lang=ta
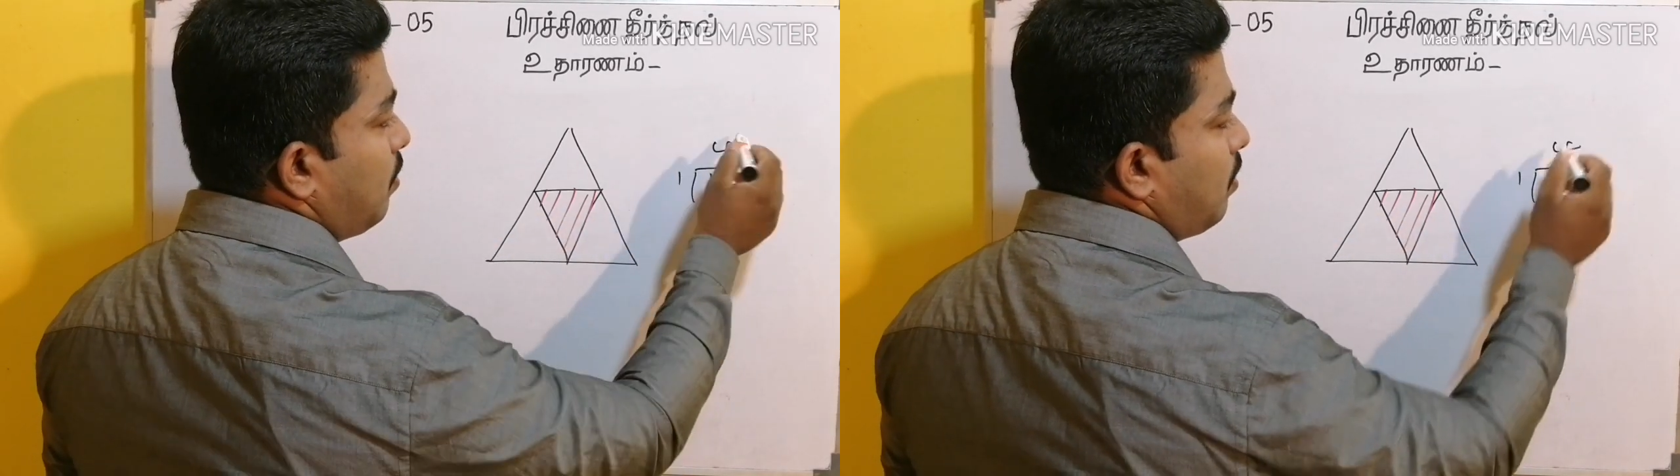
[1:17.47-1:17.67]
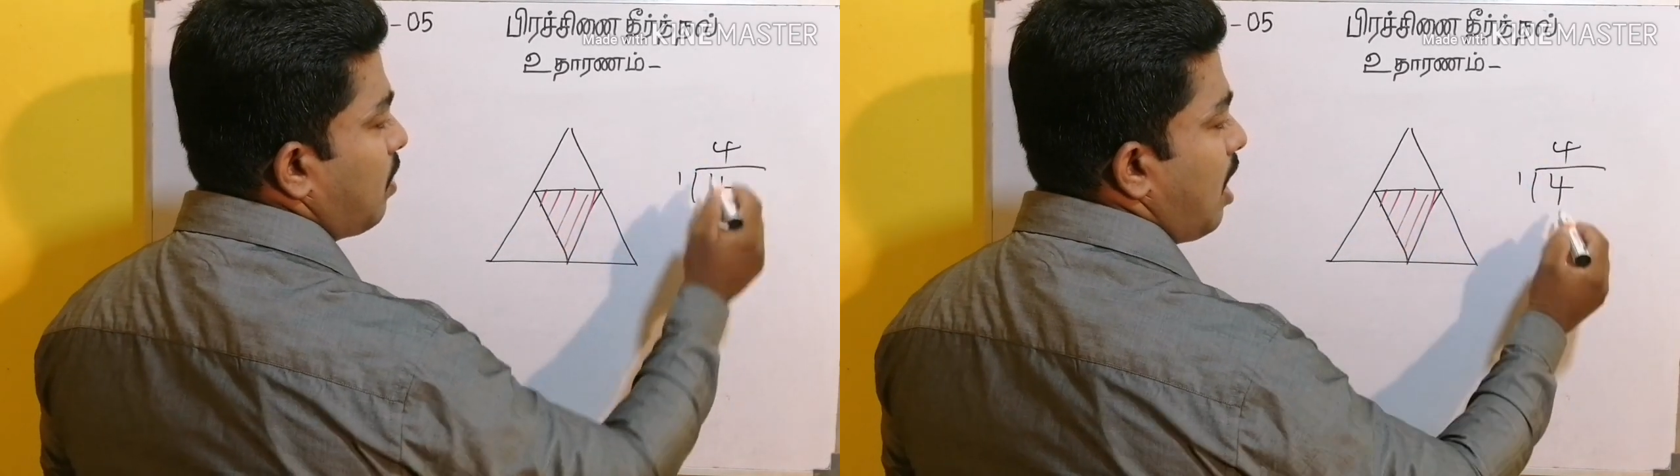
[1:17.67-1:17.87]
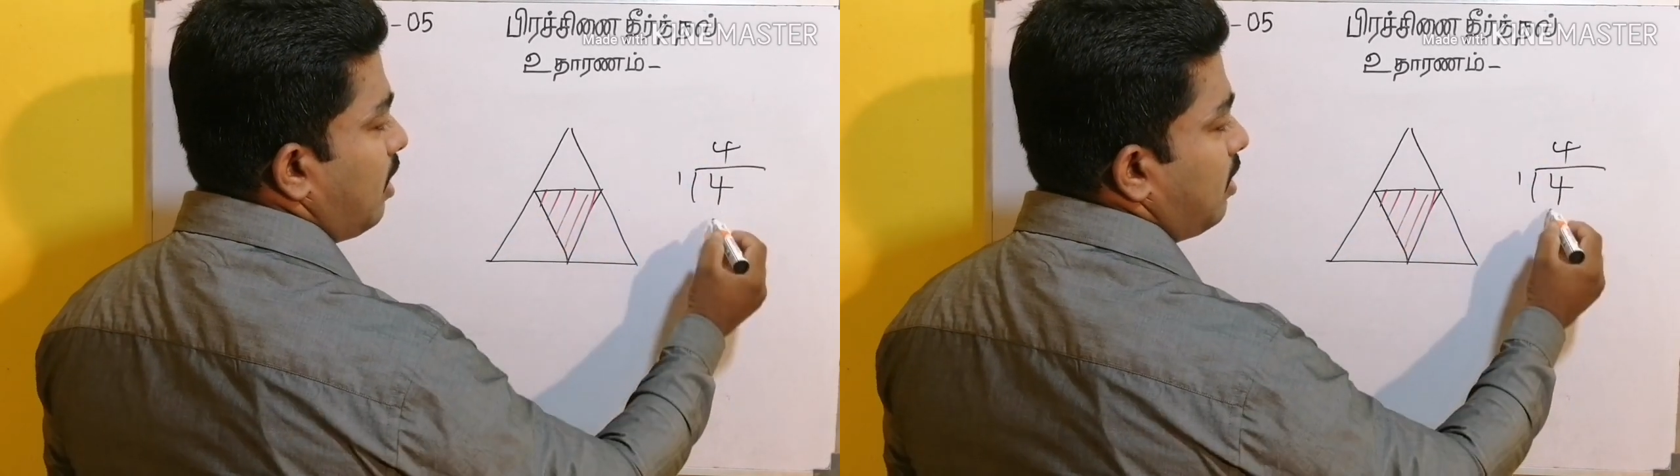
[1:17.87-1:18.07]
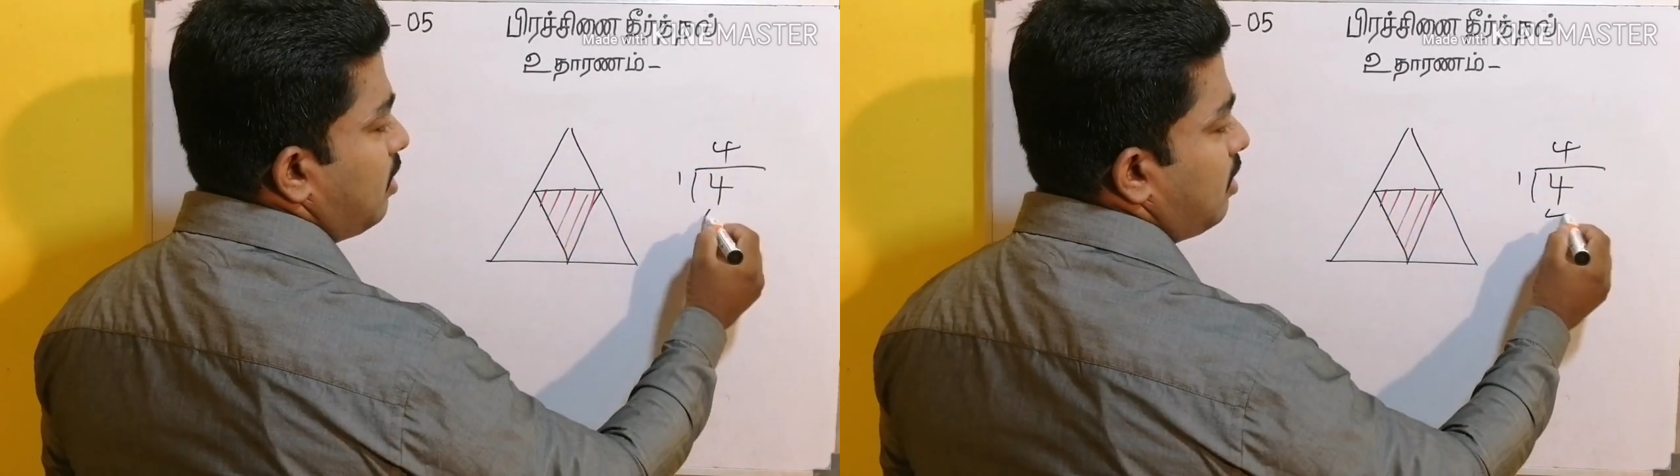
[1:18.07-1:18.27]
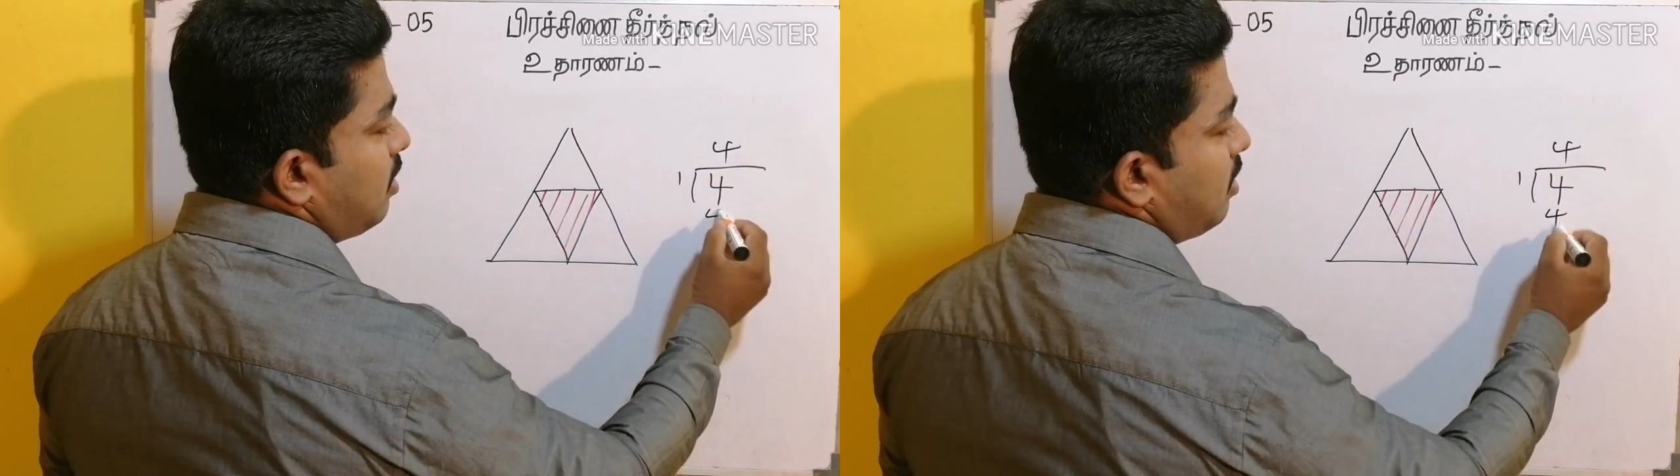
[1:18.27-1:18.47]
ஒரு
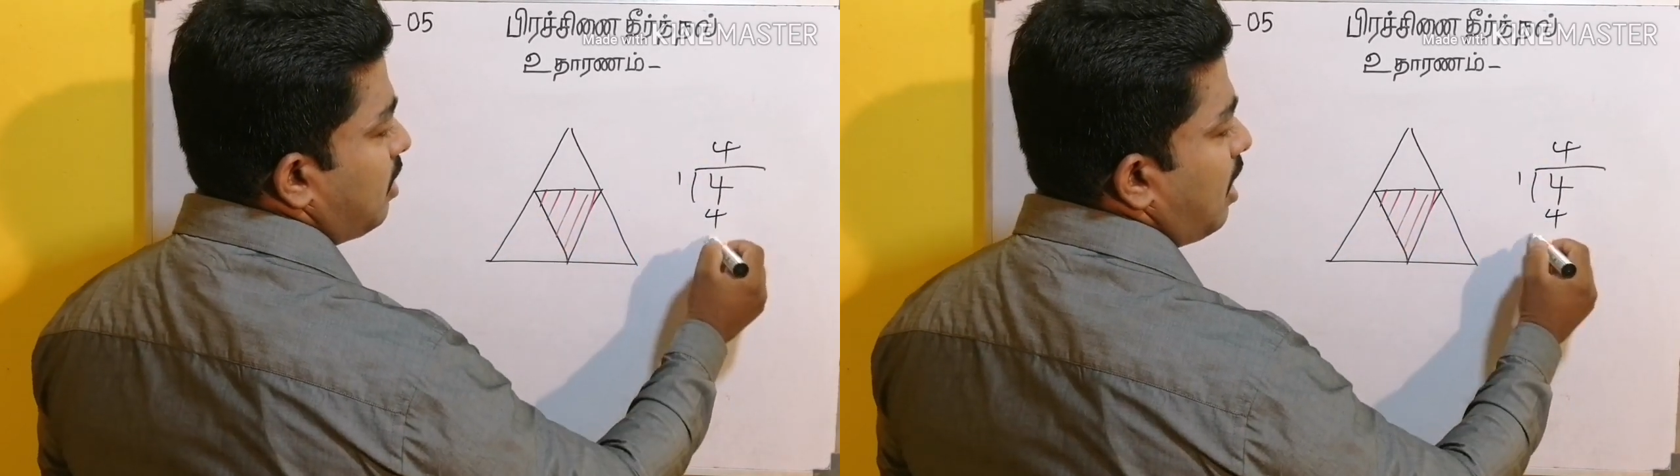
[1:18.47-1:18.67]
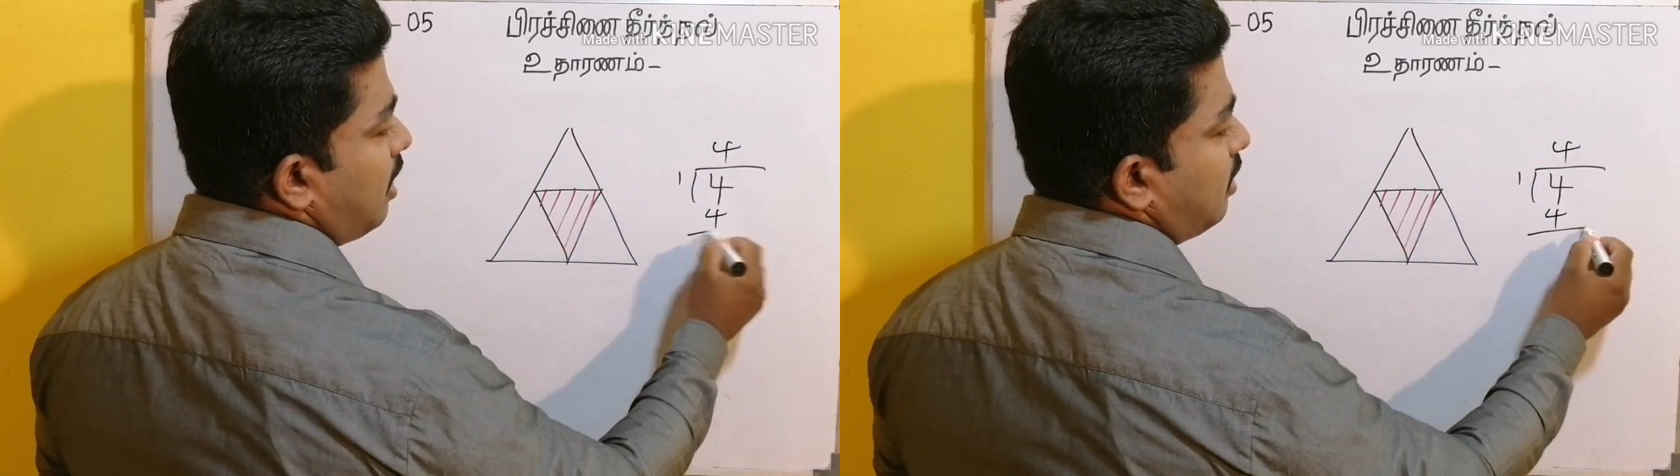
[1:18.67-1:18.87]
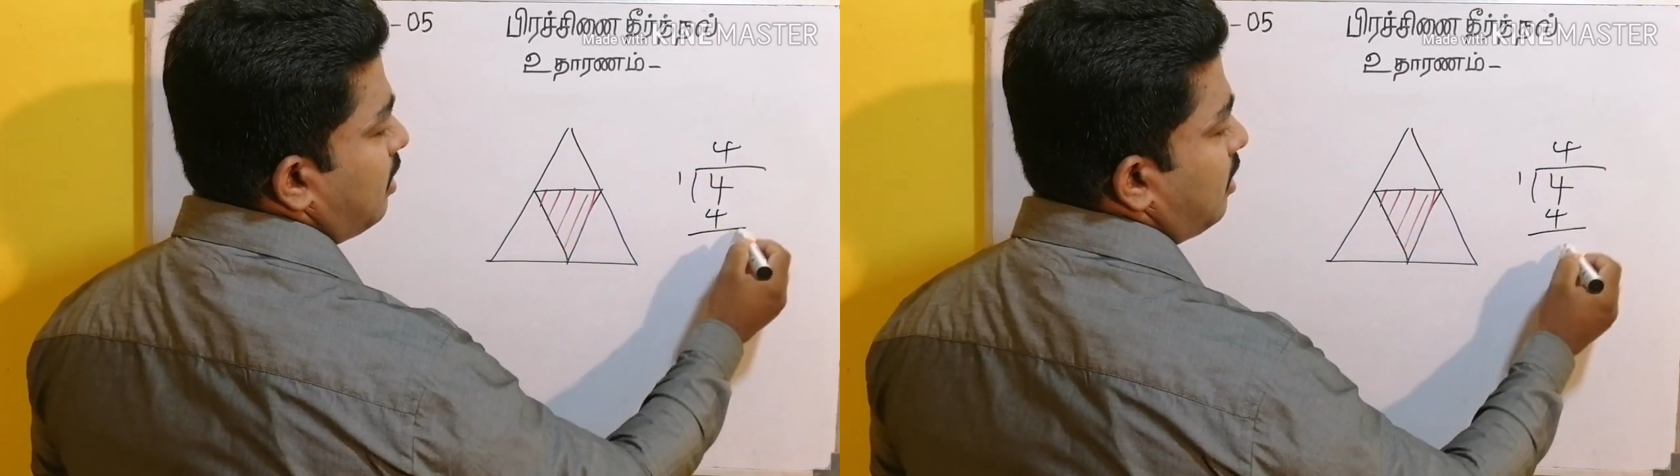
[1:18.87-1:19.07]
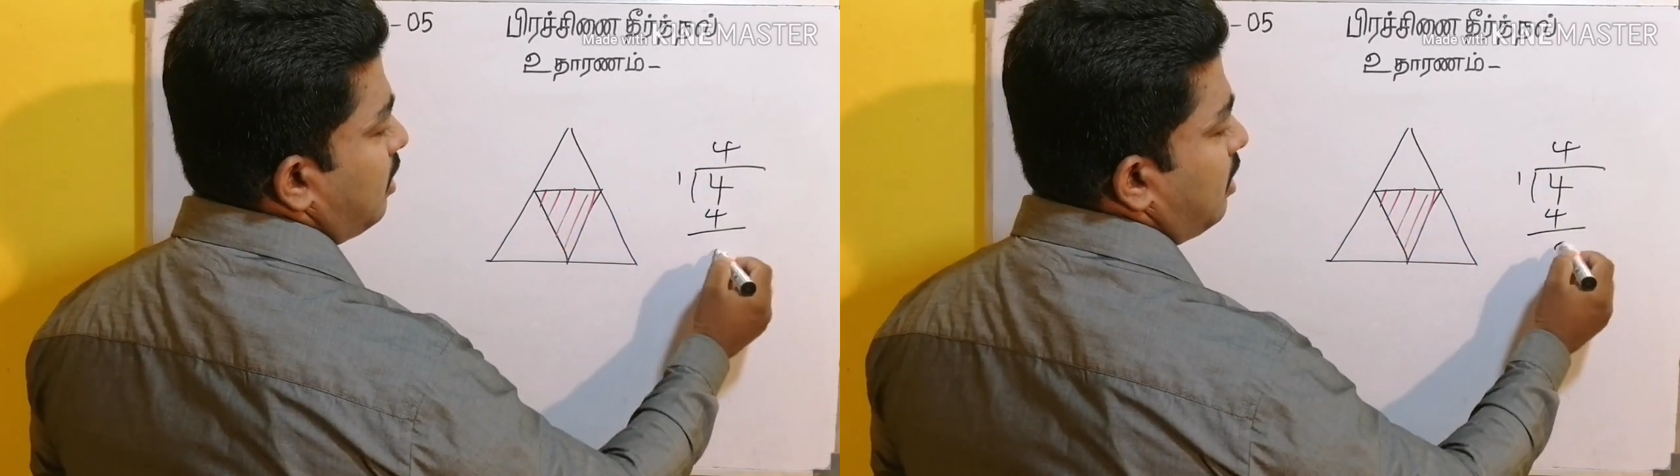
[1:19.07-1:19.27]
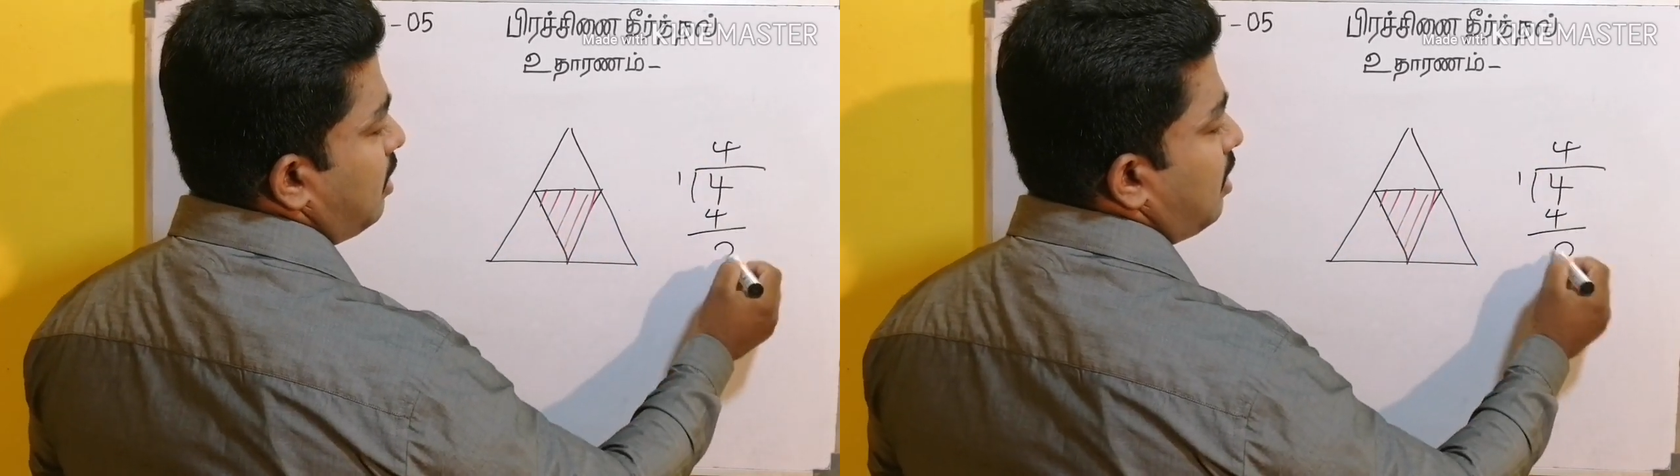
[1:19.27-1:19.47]
நான்கு நான்கு